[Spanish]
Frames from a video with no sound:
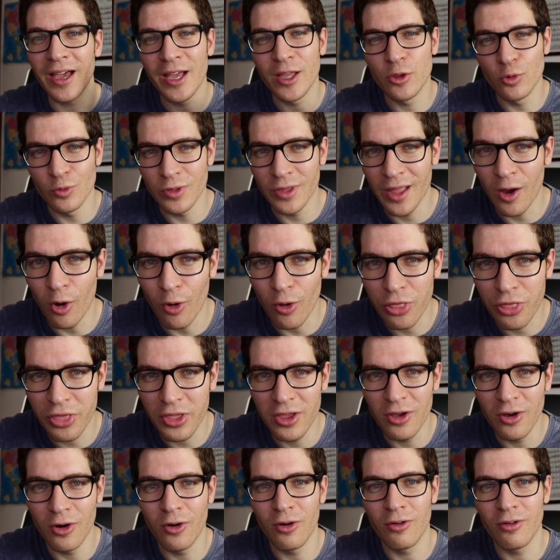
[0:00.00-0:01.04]
en un
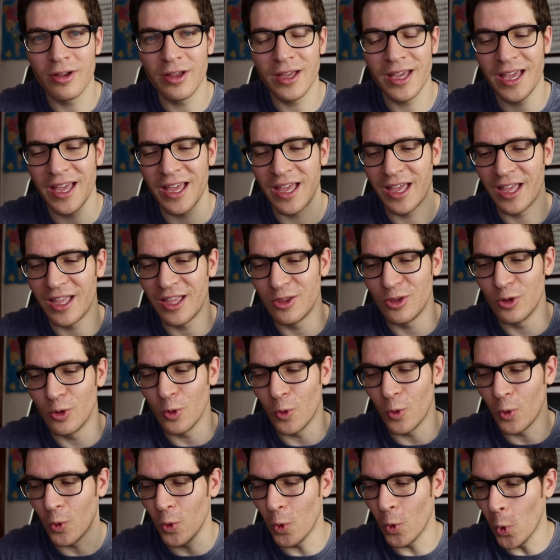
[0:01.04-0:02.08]
negocio,
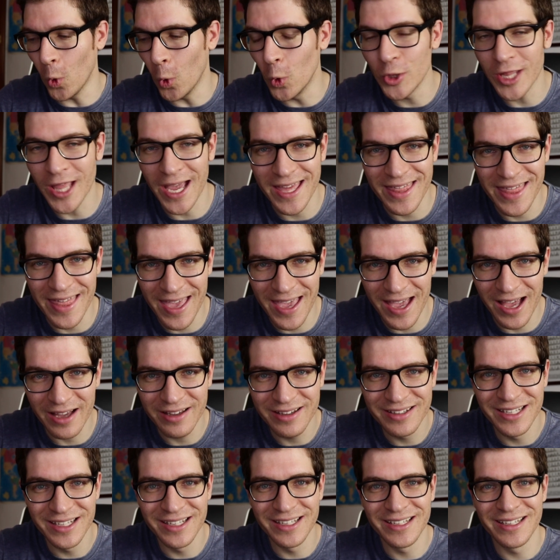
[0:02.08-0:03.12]
en una
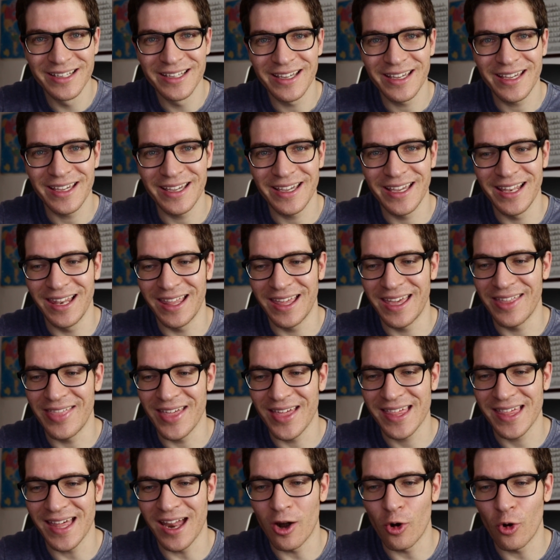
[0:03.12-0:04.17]
idea, el que
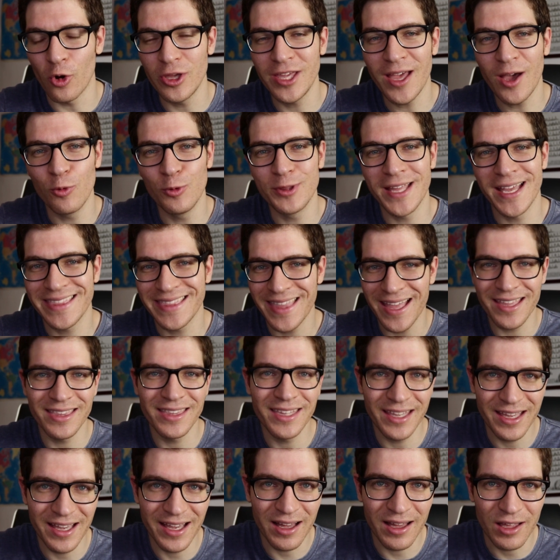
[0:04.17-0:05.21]
desarrolla una
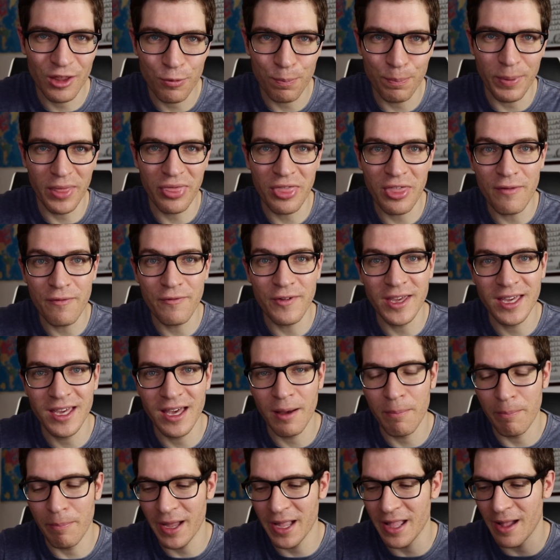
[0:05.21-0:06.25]
técnica
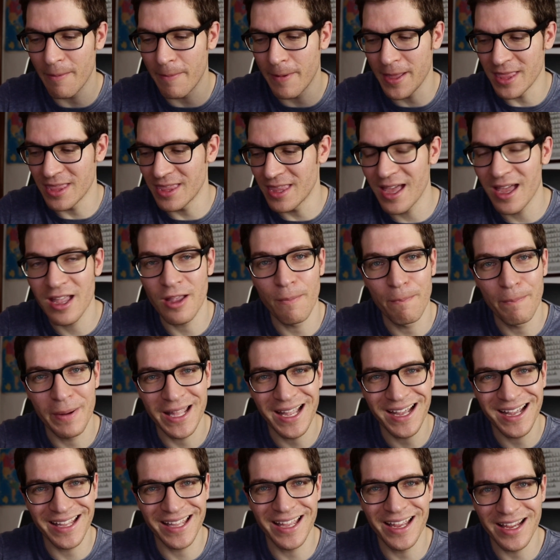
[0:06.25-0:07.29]
específica para vender,
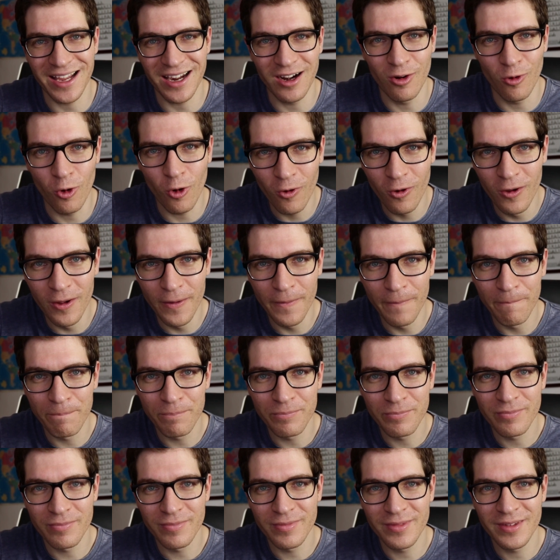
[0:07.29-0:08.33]
para crear algo,
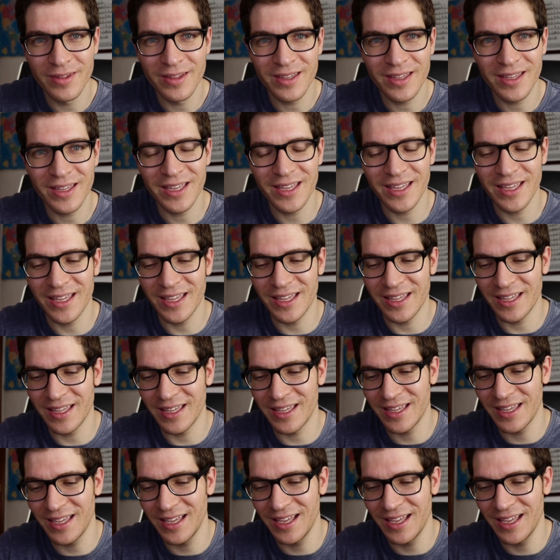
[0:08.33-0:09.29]
eh,